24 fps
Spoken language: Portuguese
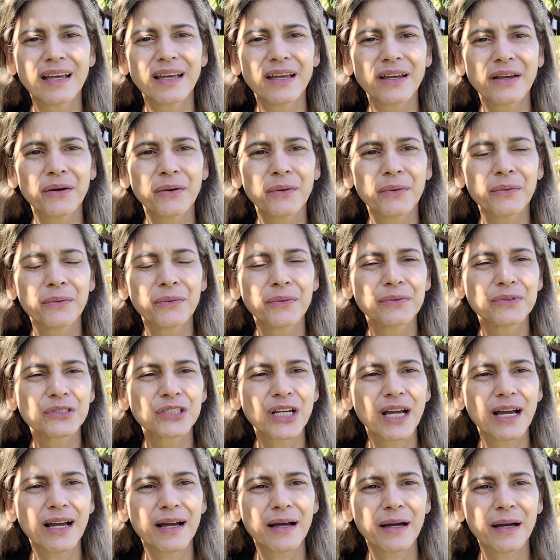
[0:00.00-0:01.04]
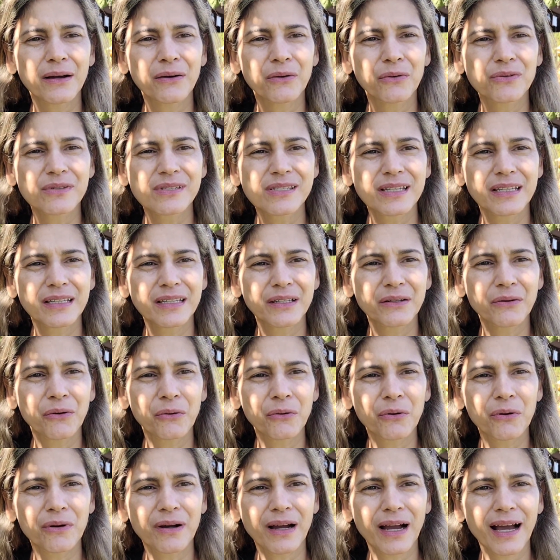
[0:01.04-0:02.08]
eu já consegui
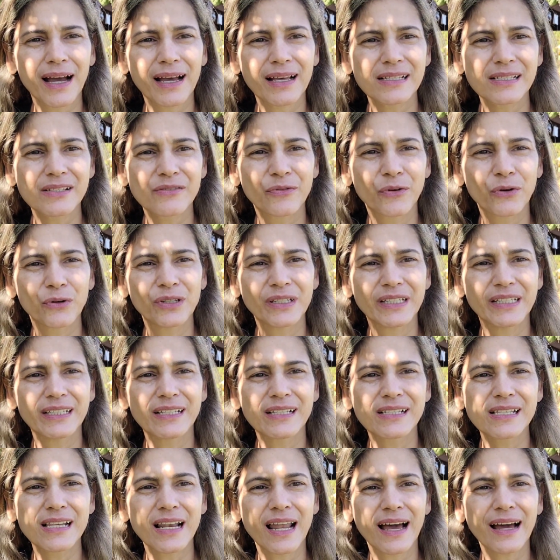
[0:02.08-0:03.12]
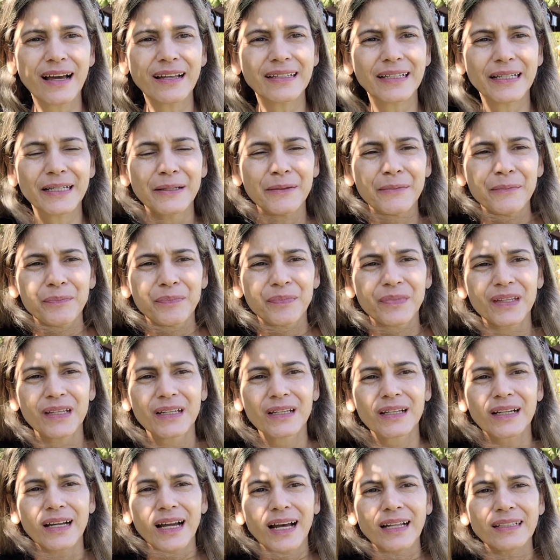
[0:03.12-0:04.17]
colocar as folhinhas lá, né?
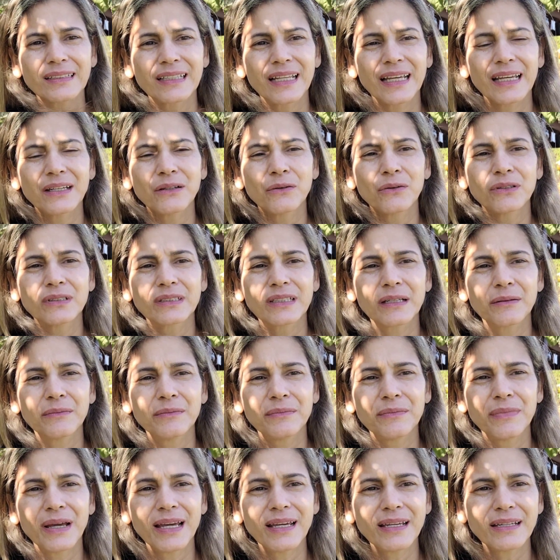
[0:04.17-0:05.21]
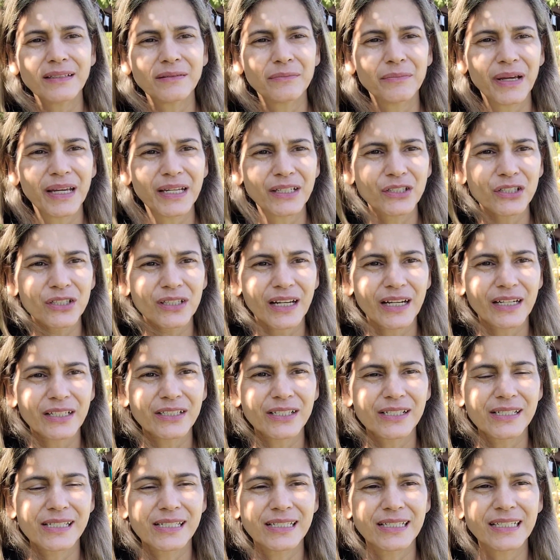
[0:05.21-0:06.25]
Catei ontem bem, bem de
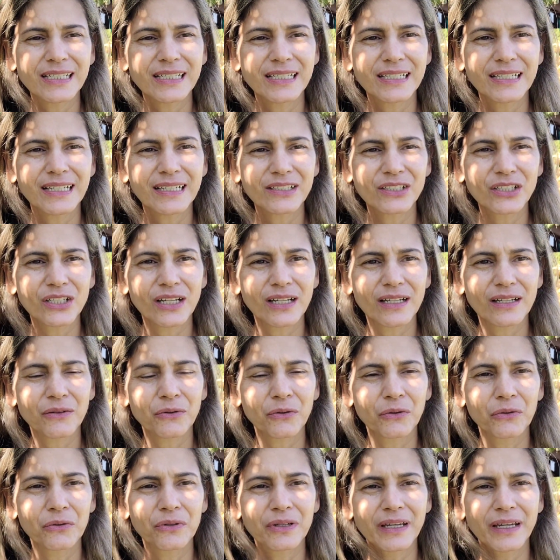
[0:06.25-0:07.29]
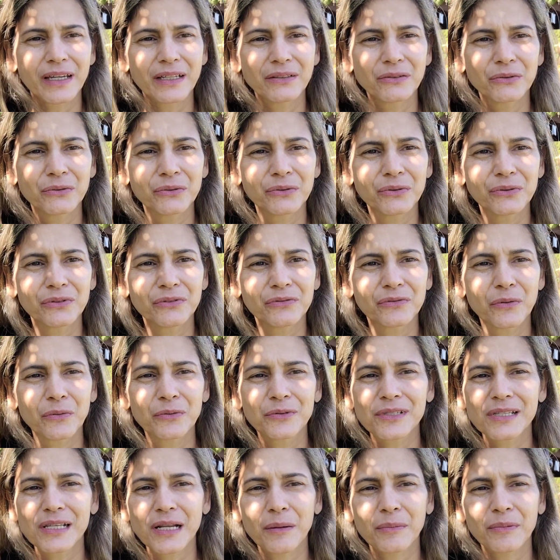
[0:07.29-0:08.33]
tardezinha, já coloquei tudo, vou
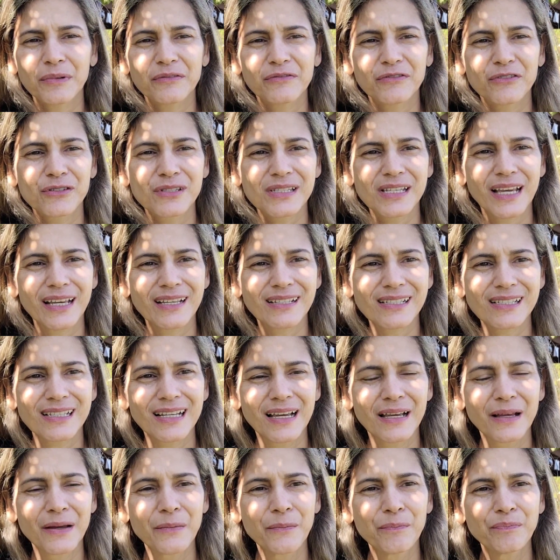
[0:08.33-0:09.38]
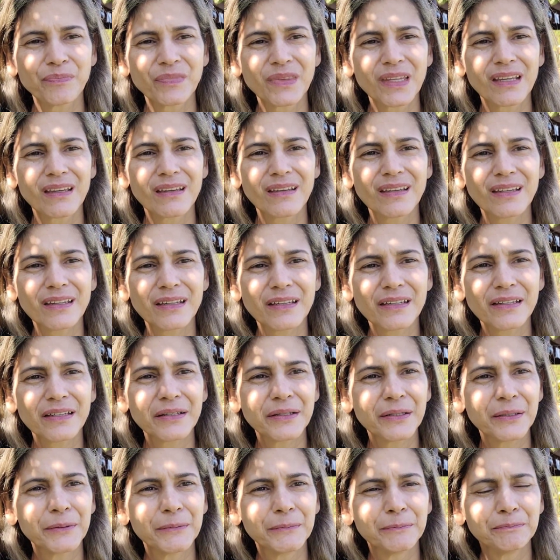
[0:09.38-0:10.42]
mostrar para vocês.
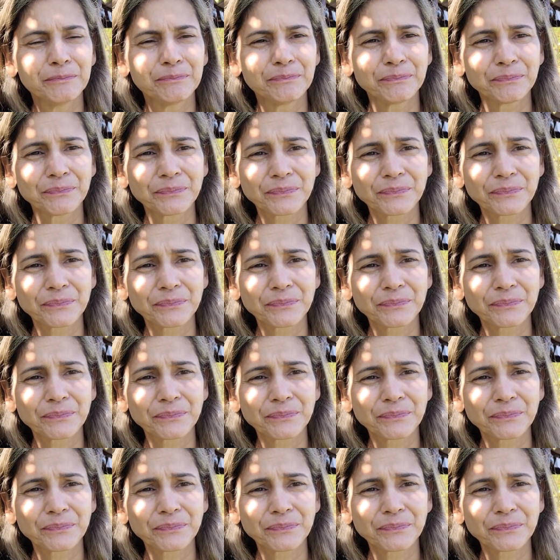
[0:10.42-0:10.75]
E